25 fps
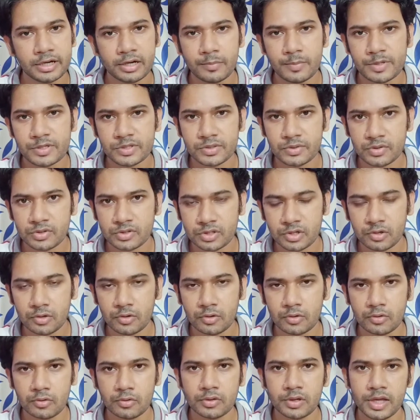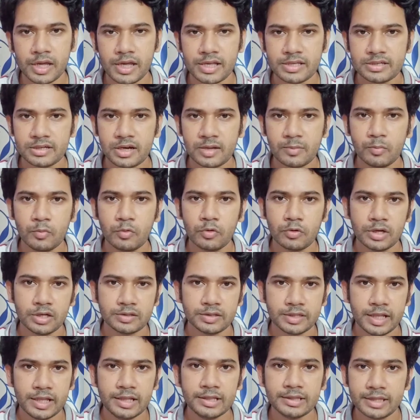এটা একটা পিসে পেছের লক্ষণ এছাড়া মুখে
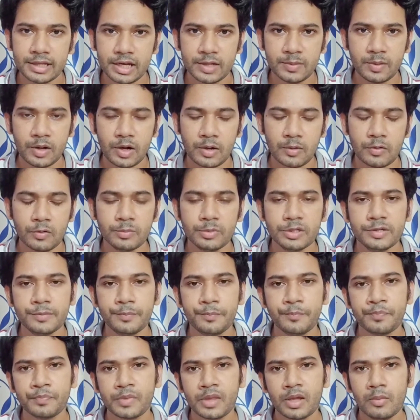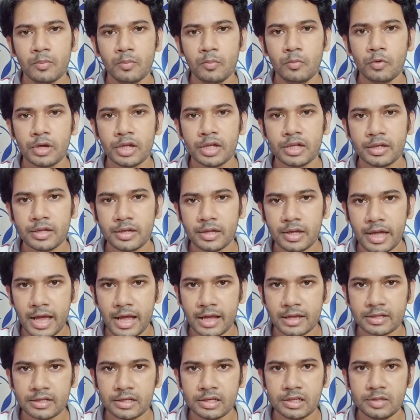তেল তেলে ভাব হবে মুখে
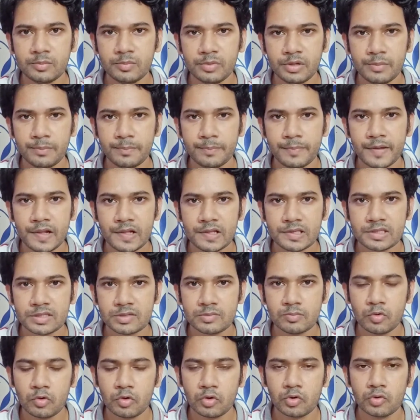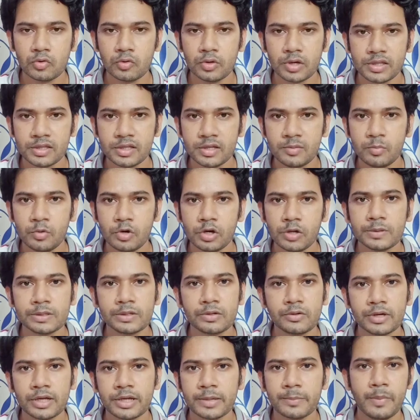অ্যাকনি পিম্পলস ব্রণ এদের
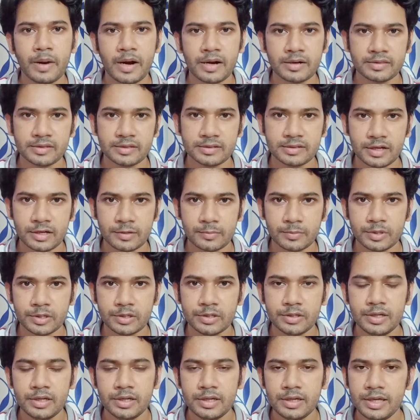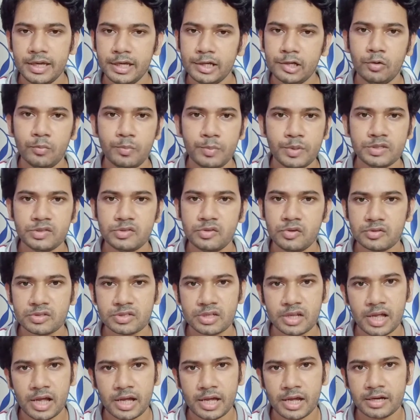পরিমাণ অনেক বাড়তে থাকবে এগুলো
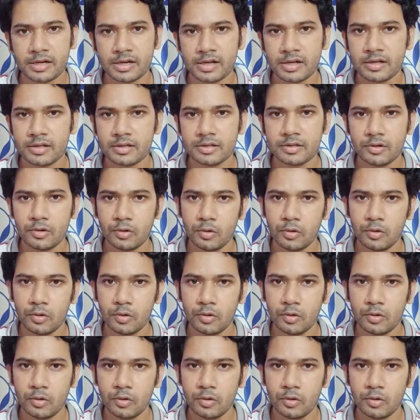পিসিওএসের এক একটা